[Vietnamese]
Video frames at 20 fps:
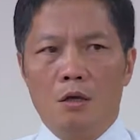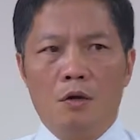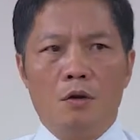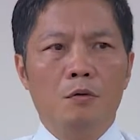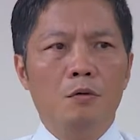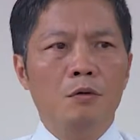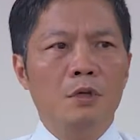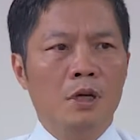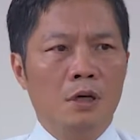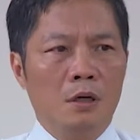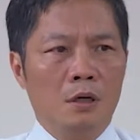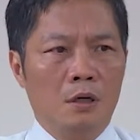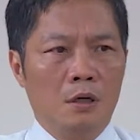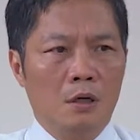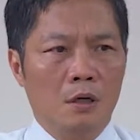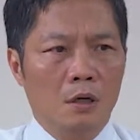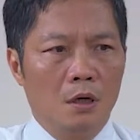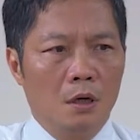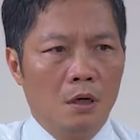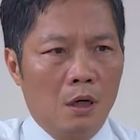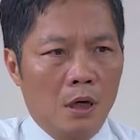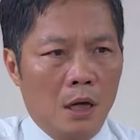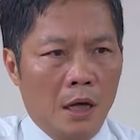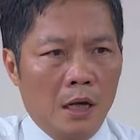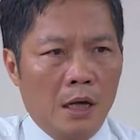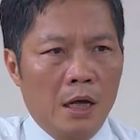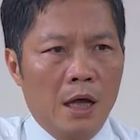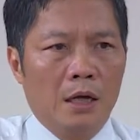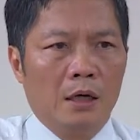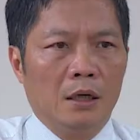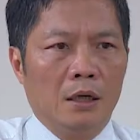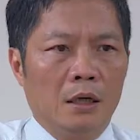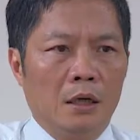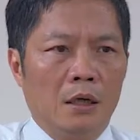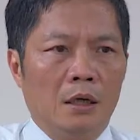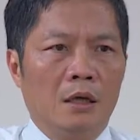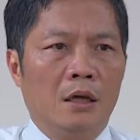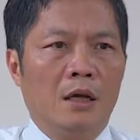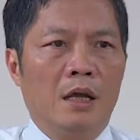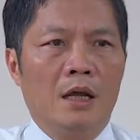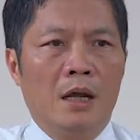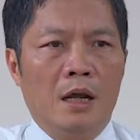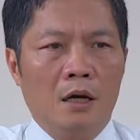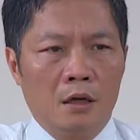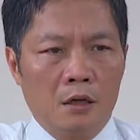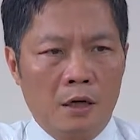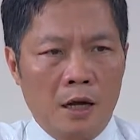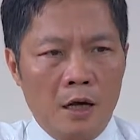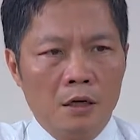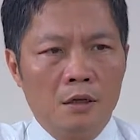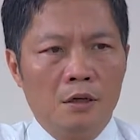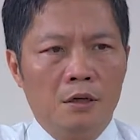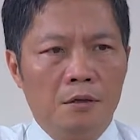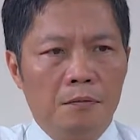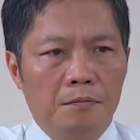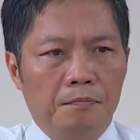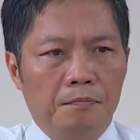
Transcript: cũng như là các cái cái cạnh khác nữa.